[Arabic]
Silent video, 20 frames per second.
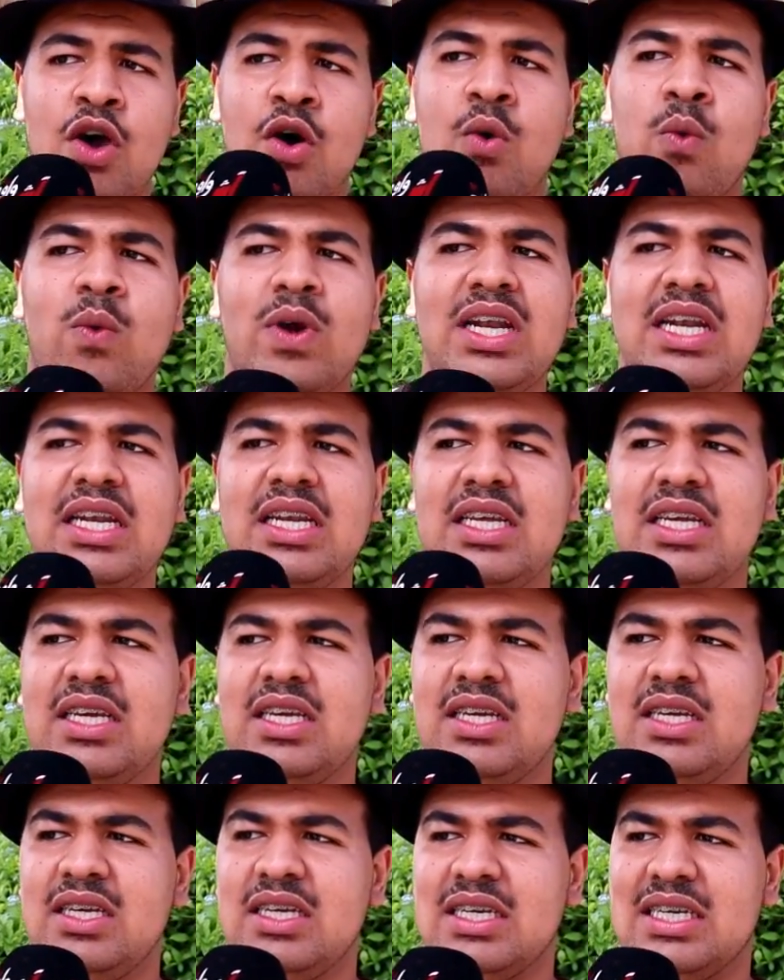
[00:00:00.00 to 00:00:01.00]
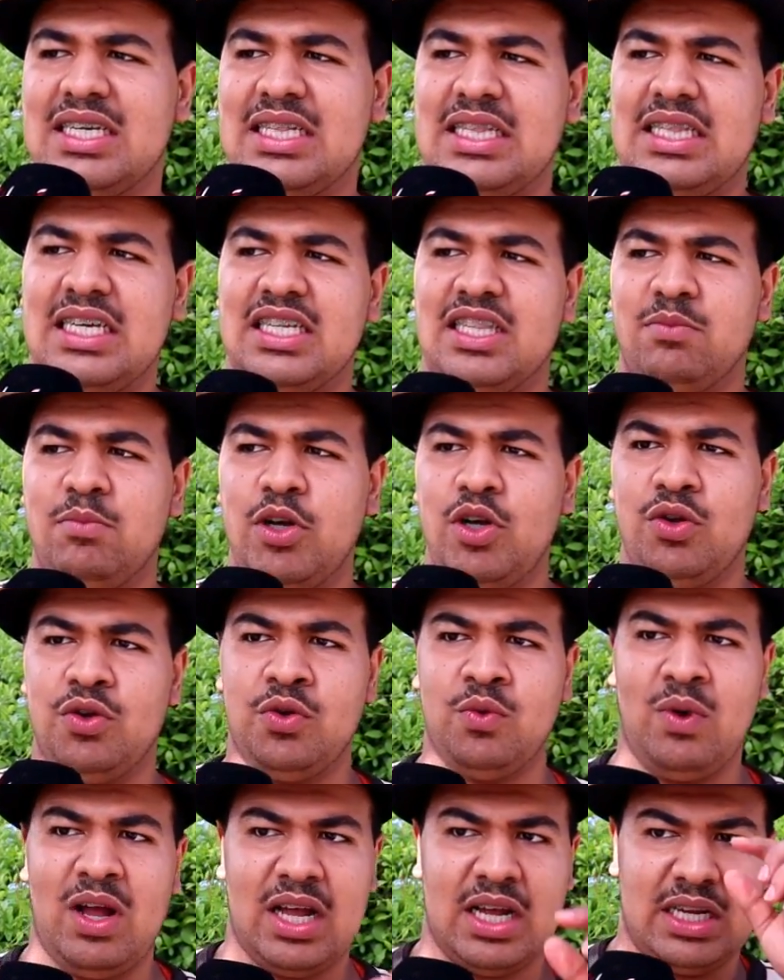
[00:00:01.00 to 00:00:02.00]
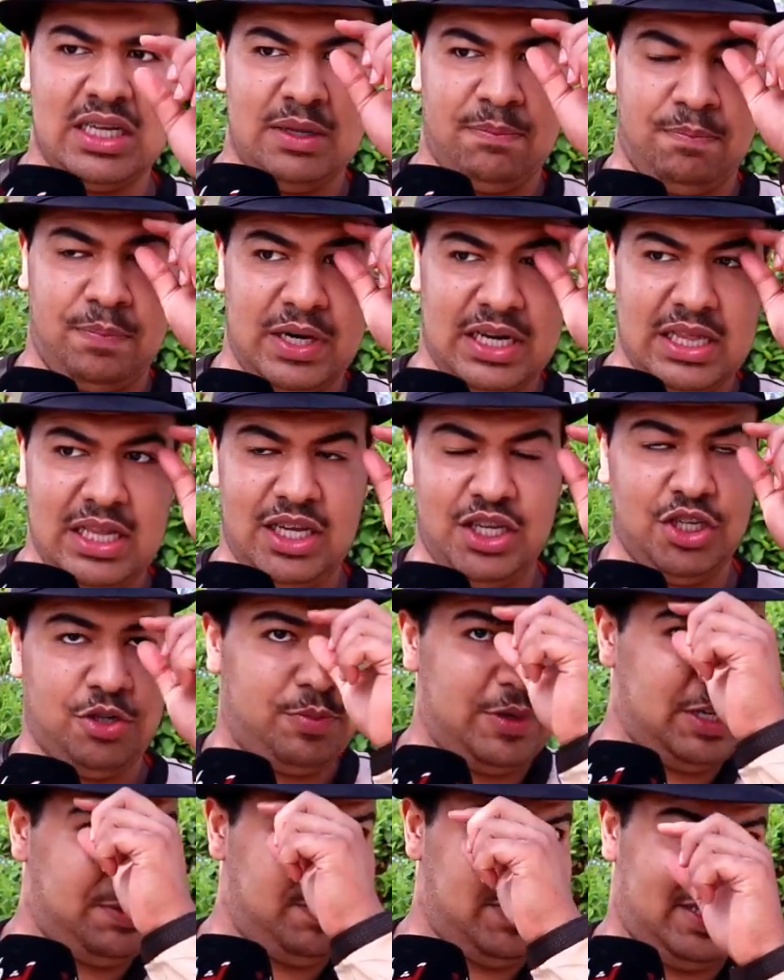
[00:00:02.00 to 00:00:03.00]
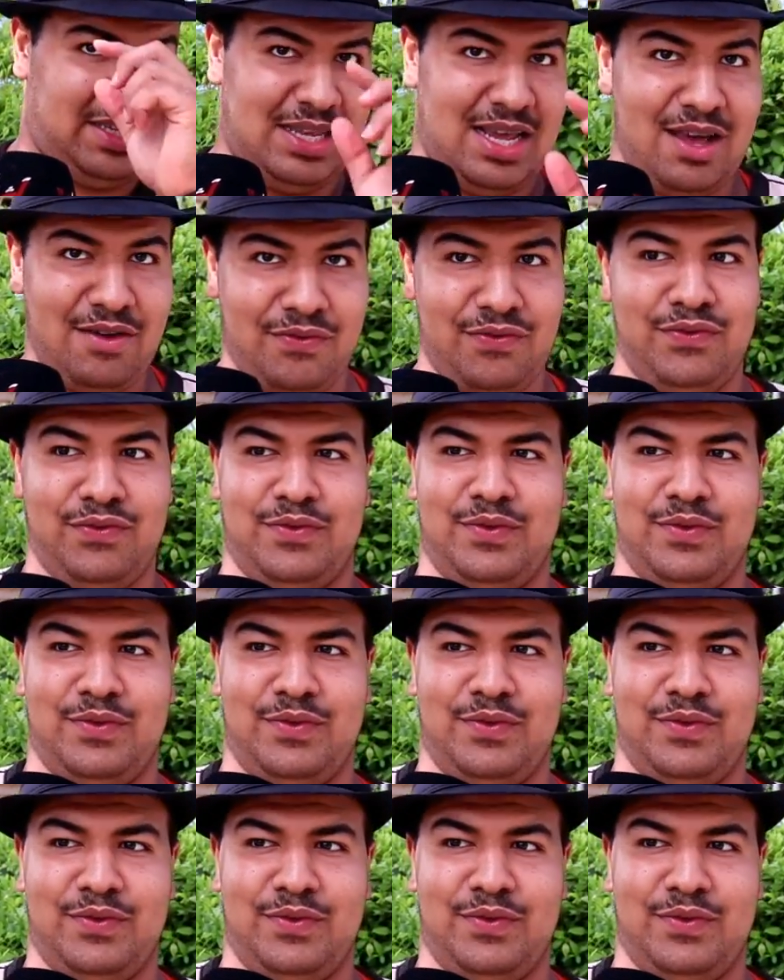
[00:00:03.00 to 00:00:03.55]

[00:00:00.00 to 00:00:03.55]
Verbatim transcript: هو اللي كثرت من لونواغ كبرت الحجبان بزاف